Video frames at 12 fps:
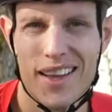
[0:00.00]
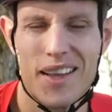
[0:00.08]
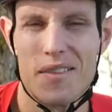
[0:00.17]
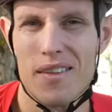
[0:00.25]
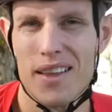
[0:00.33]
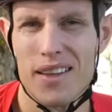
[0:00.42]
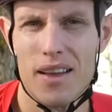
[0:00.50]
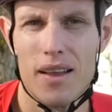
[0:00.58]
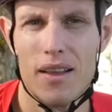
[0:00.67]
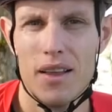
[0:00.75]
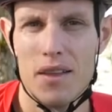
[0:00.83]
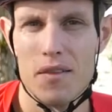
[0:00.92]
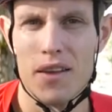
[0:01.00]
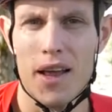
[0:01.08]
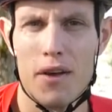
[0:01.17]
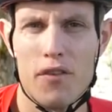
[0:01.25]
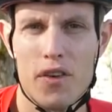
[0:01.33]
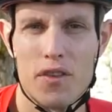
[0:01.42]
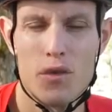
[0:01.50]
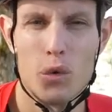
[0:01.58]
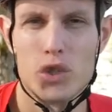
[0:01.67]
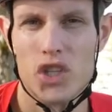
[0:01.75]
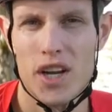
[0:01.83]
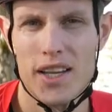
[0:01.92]
etc. sind einfach
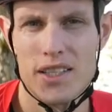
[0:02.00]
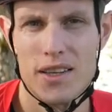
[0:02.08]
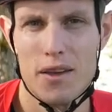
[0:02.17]
so schlecht